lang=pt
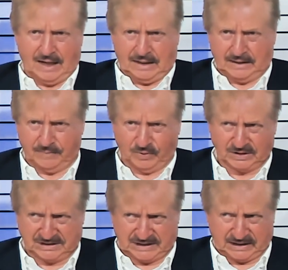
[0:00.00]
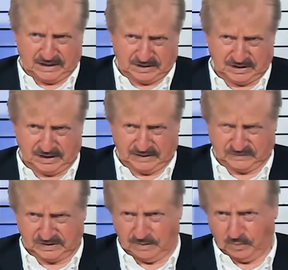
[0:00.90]
Depois de sete dias,
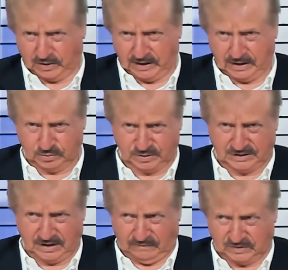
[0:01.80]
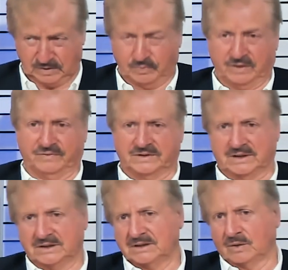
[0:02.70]
você pode reduzir, você pode
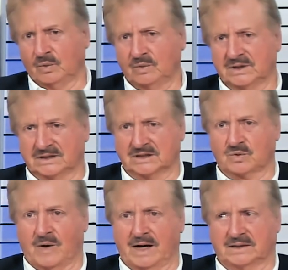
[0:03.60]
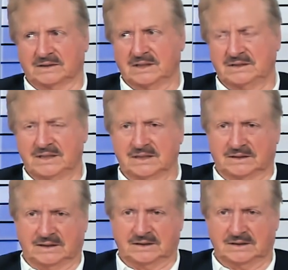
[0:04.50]
fazer as segundas, as quartas e as
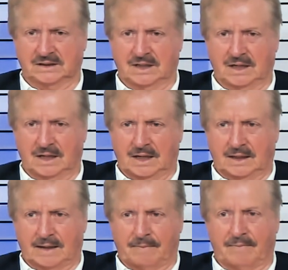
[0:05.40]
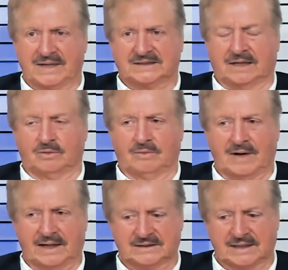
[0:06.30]
sextas. Passado
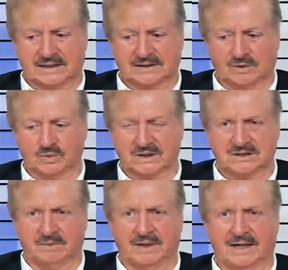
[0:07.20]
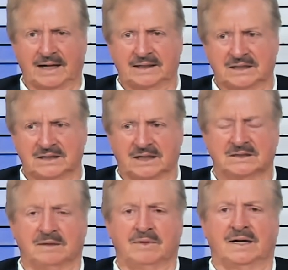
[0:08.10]
a segunda semana, na terceira
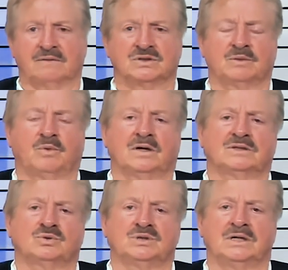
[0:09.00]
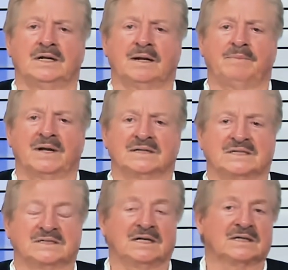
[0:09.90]
semana, você pode sugerir apenas
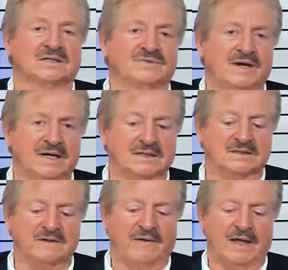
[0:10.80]
as quintas-feiras.